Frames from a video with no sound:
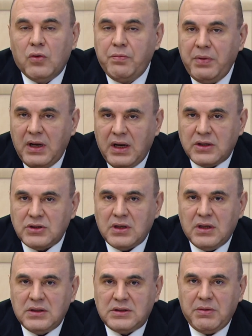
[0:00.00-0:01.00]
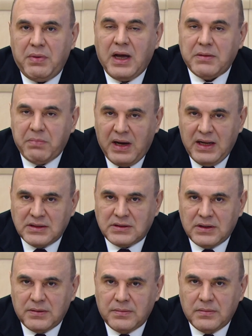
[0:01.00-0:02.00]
уберечь себя от болезни.